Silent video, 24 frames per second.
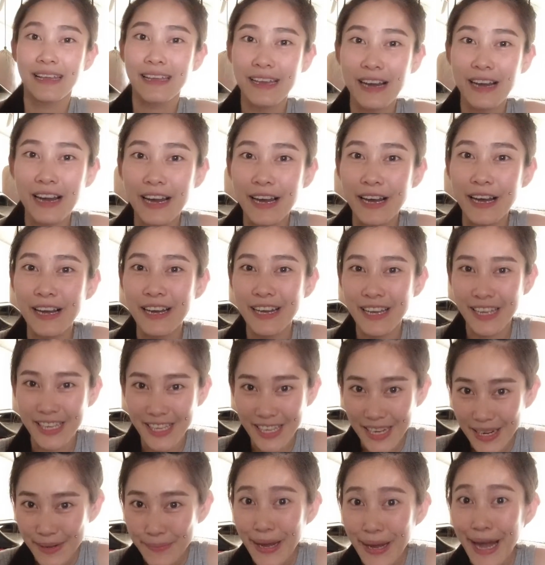ก็
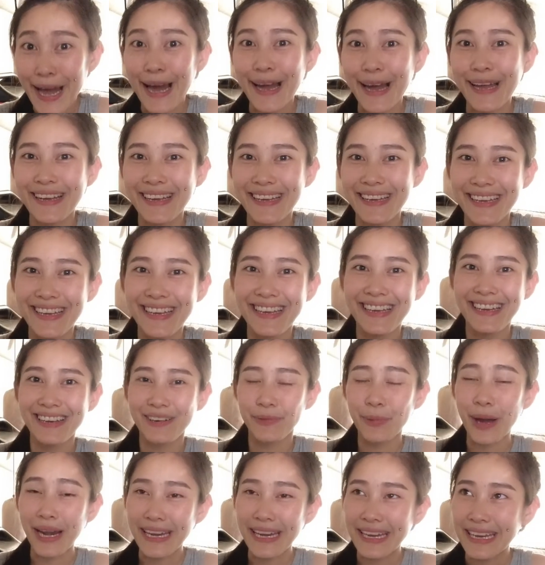เยอะมาก
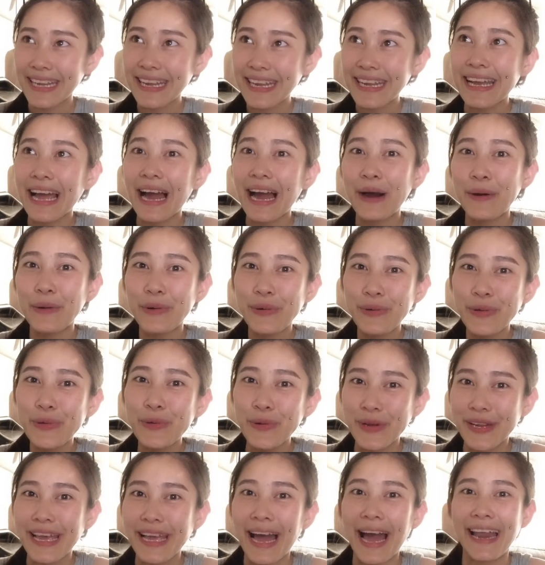วันที่เขาห
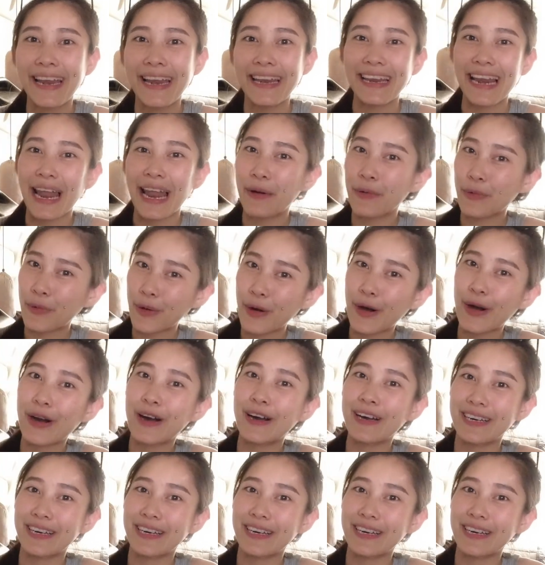ยุดกันเราก็